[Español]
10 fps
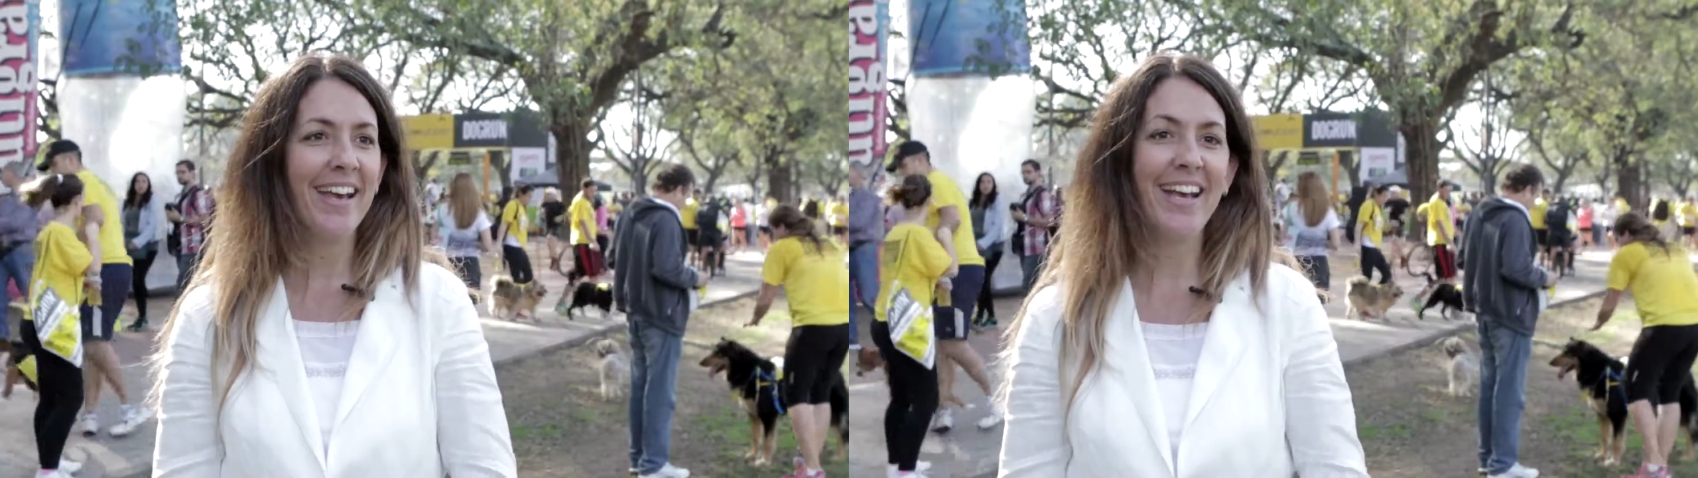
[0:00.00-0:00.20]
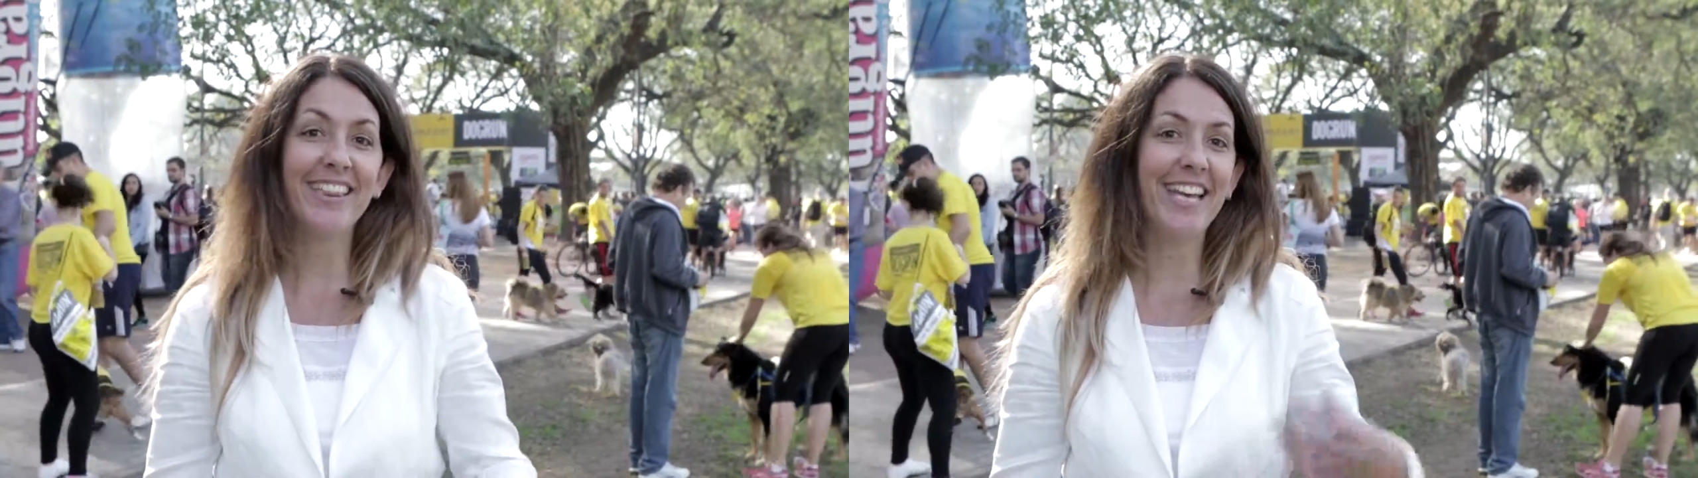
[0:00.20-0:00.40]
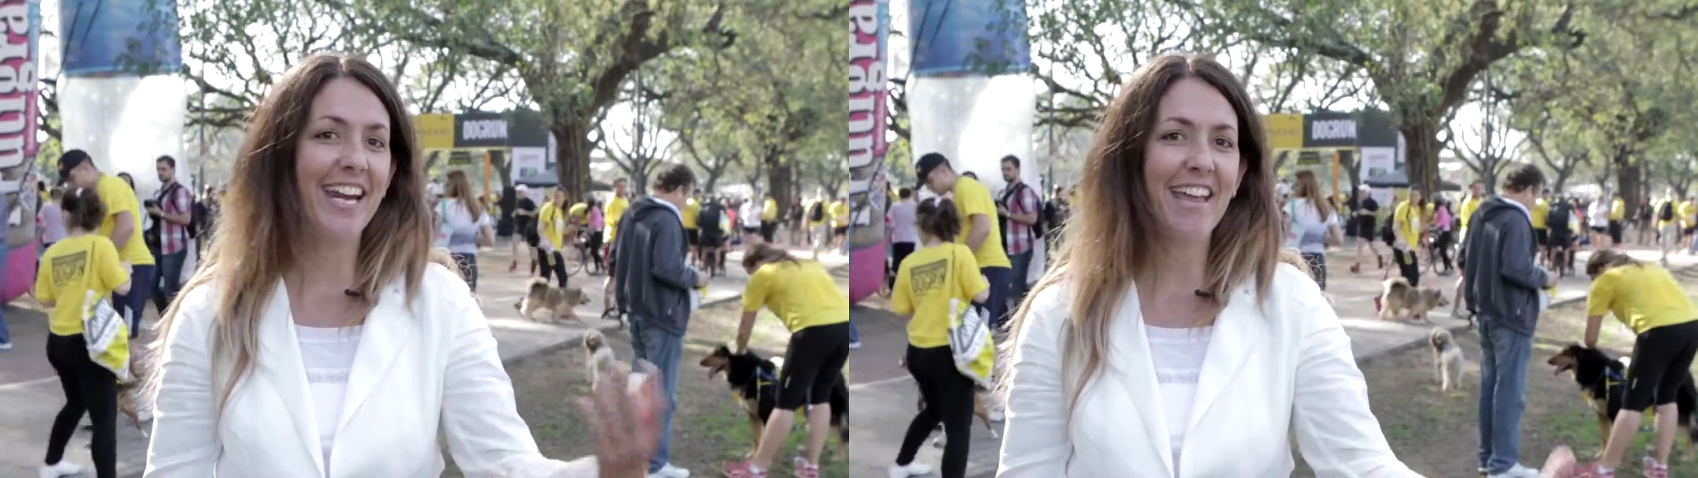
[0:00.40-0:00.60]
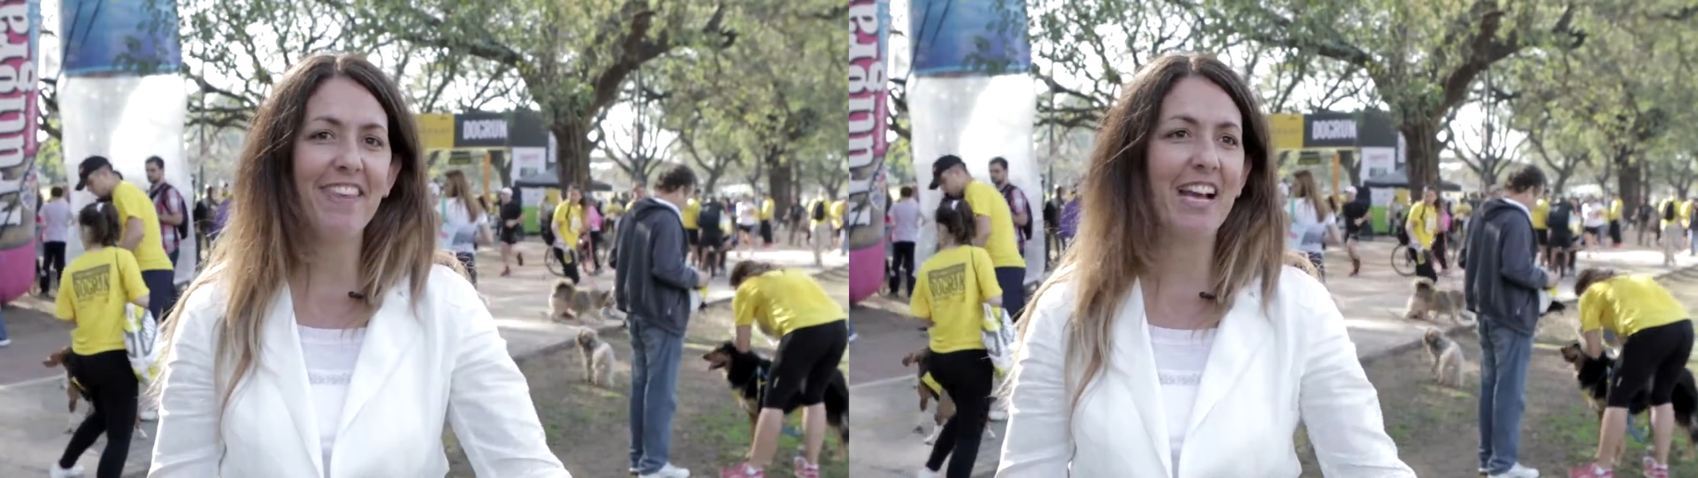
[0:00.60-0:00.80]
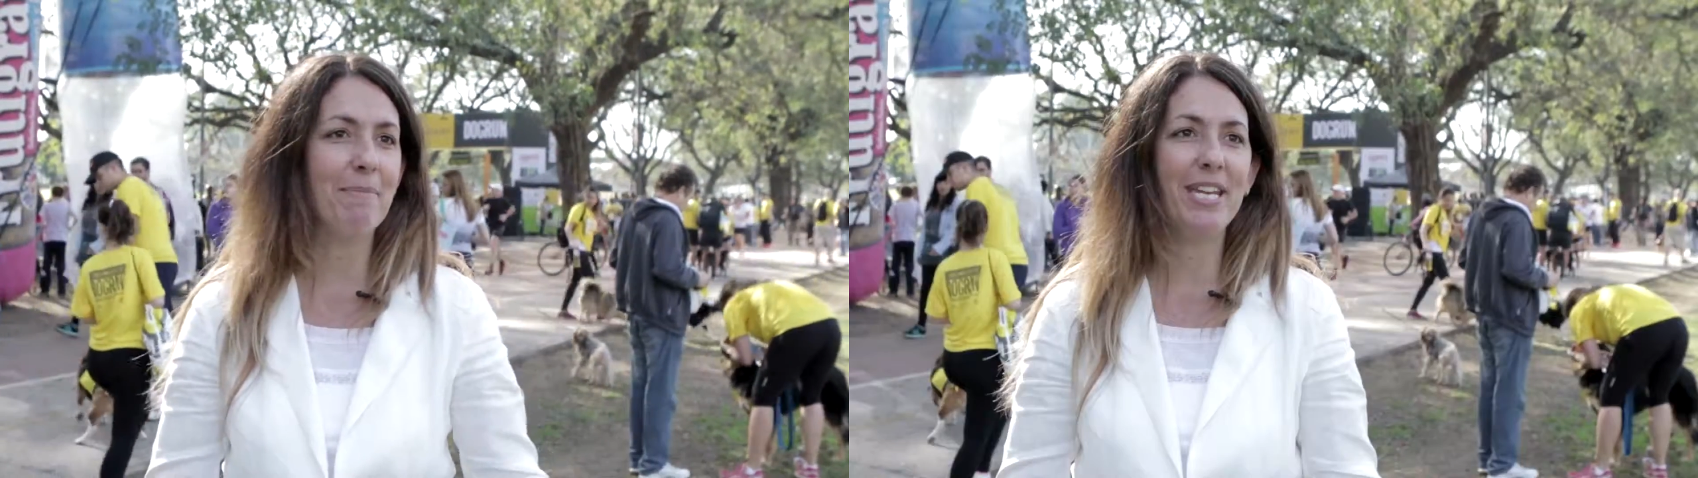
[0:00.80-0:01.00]
gente
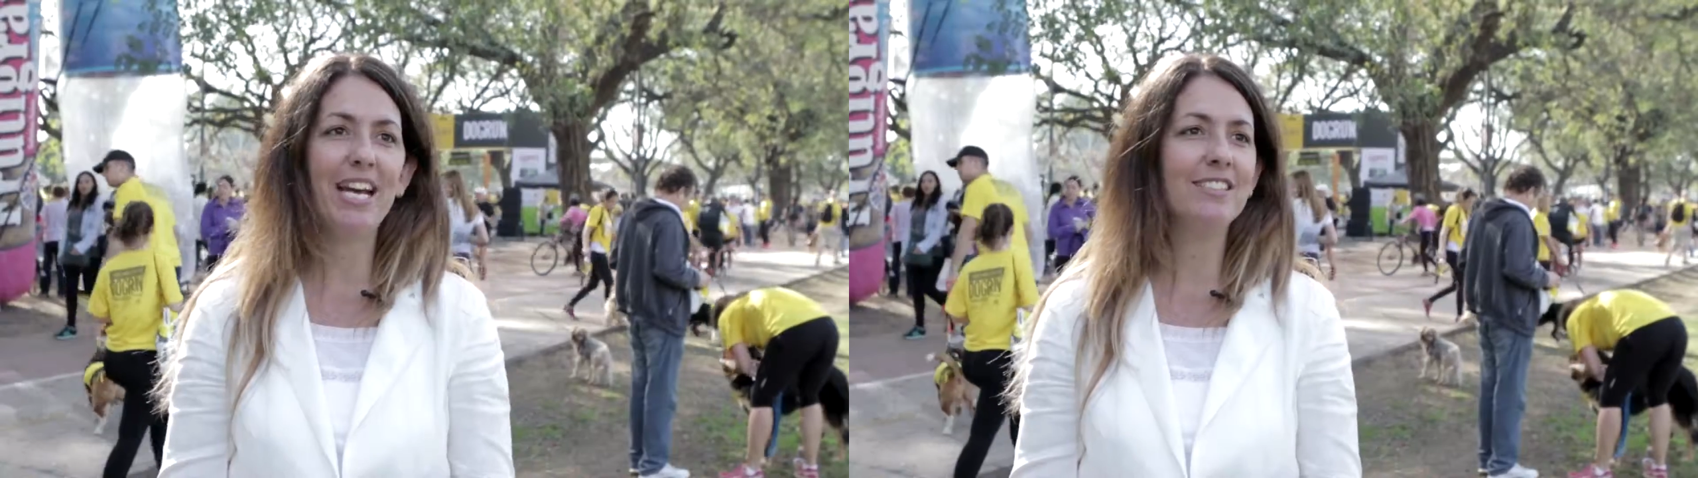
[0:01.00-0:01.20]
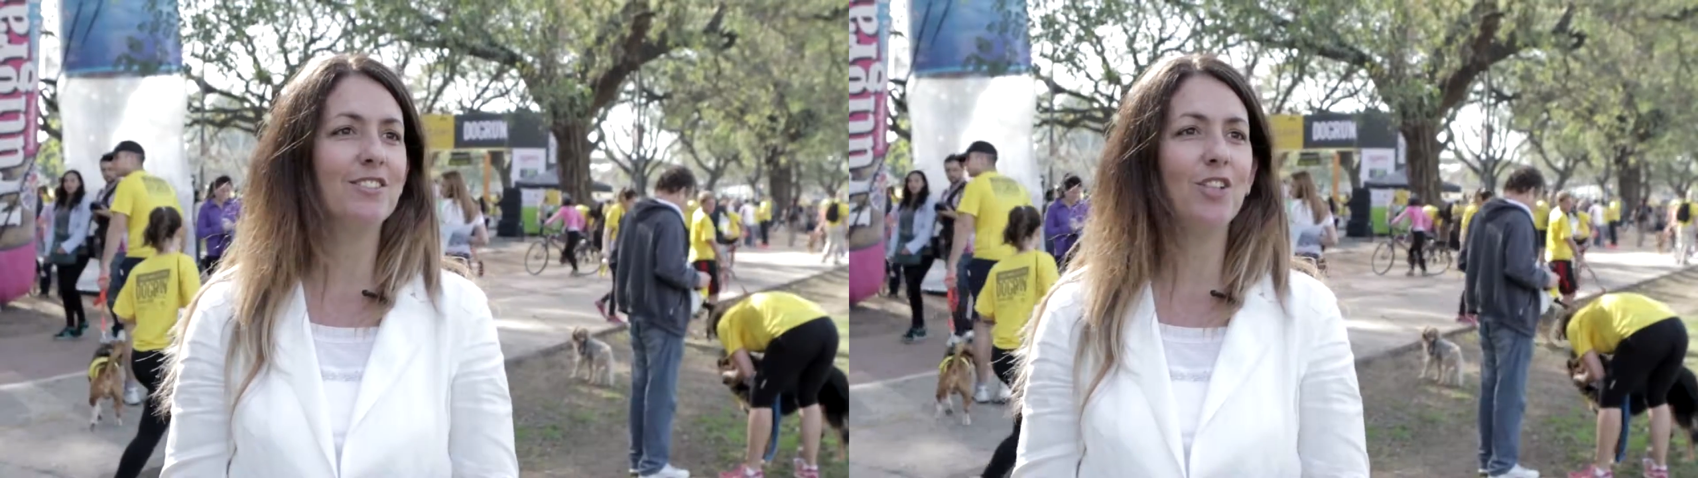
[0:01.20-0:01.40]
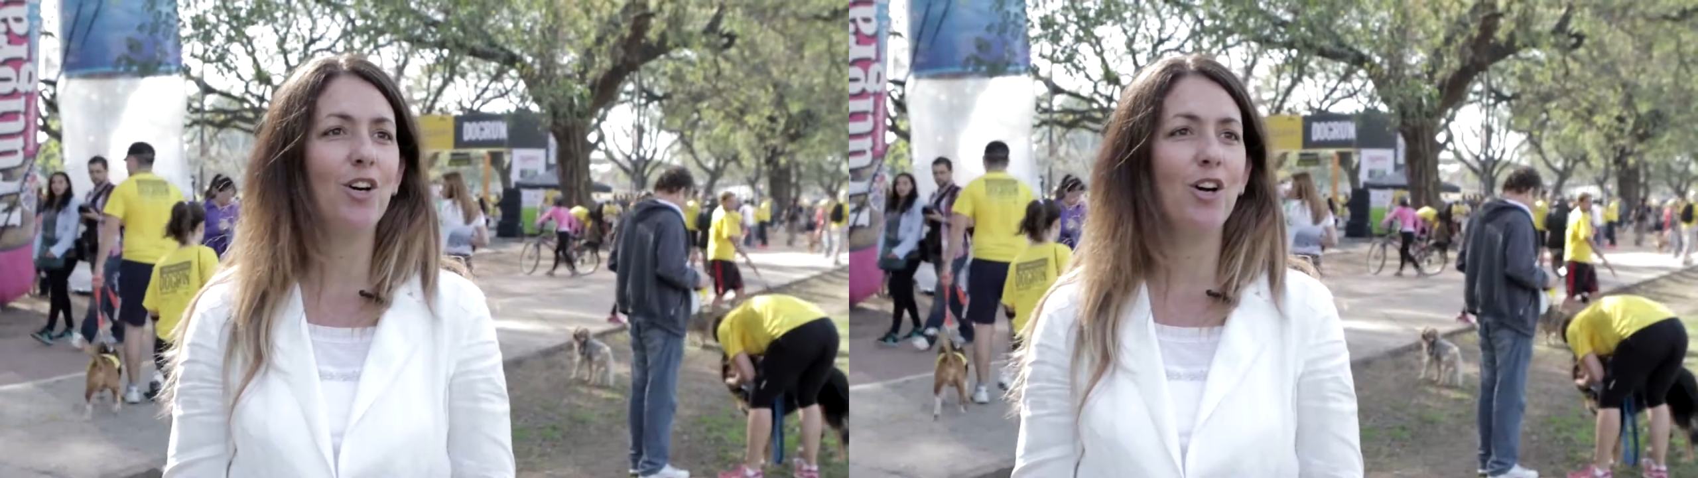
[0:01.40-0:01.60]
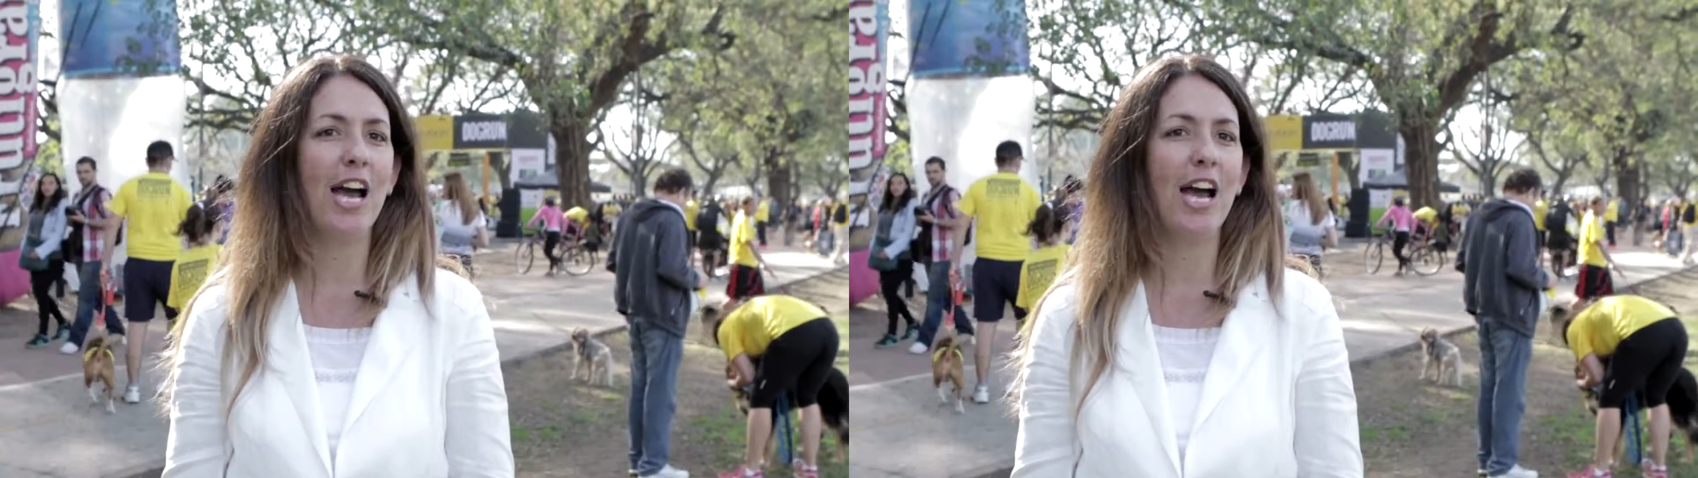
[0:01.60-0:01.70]
grande caminando,